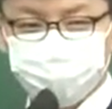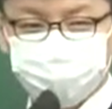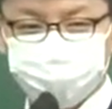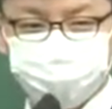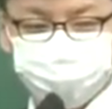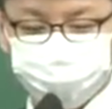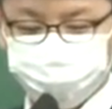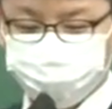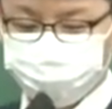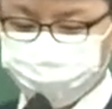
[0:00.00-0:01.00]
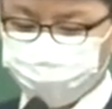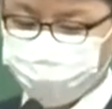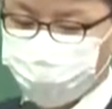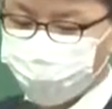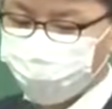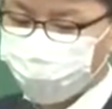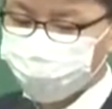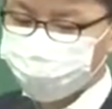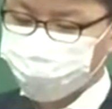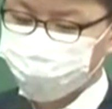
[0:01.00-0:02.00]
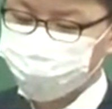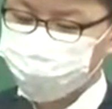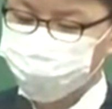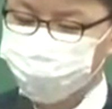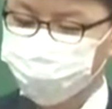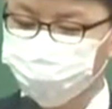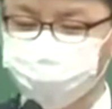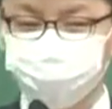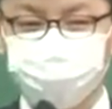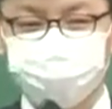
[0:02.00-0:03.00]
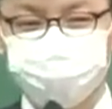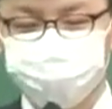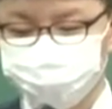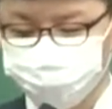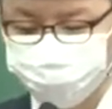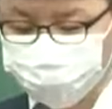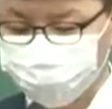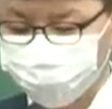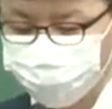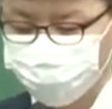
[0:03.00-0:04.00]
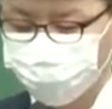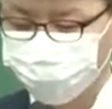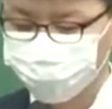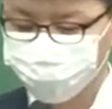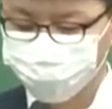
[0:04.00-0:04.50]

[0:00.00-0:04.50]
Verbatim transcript: 자, 파머가 주장한 포스트 모더니티 행정 이론의 내용으로